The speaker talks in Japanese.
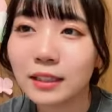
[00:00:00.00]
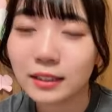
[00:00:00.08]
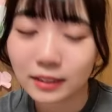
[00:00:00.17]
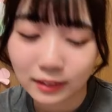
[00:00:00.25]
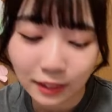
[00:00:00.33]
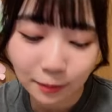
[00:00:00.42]

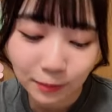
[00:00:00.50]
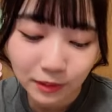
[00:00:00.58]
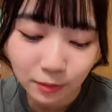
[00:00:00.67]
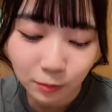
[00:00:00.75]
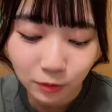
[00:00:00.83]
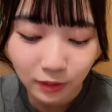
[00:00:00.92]
に
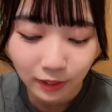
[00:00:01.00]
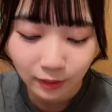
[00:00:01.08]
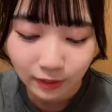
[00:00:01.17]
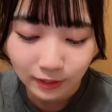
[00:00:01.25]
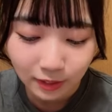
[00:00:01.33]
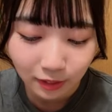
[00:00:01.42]
サービス問題
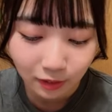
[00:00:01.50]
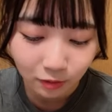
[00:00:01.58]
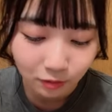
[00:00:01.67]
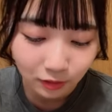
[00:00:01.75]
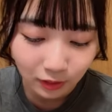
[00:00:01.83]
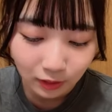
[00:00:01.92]
出してあげ
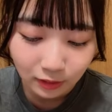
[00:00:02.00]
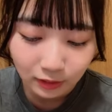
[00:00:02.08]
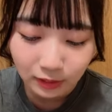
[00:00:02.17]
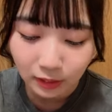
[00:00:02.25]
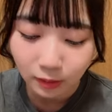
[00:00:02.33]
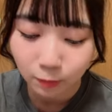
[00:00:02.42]
るね
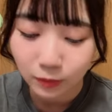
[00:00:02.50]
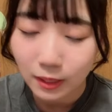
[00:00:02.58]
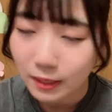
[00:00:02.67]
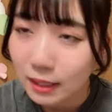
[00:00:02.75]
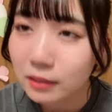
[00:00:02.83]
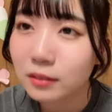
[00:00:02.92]
じゃあ
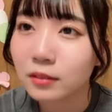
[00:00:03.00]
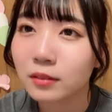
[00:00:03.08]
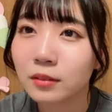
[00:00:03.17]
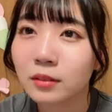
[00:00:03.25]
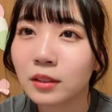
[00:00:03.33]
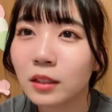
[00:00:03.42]
ででん
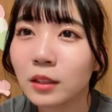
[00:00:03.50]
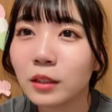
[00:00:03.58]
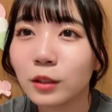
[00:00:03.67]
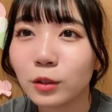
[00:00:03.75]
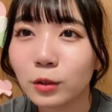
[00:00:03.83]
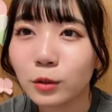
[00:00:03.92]

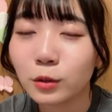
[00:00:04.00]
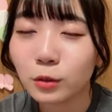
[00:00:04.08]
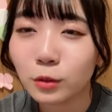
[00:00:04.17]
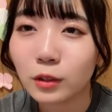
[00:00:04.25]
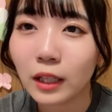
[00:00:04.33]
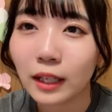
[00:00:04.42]
今日
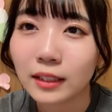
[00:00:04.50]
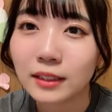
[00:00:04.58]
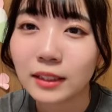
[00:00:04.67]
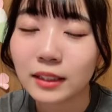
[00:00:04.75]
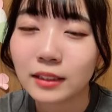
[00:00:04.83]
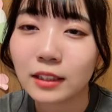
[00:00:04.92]
の長
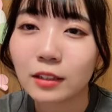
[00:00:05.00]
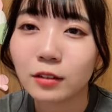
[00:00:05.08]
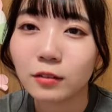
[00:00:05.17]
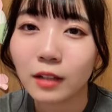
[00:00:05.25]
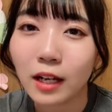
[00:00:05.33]
坂さん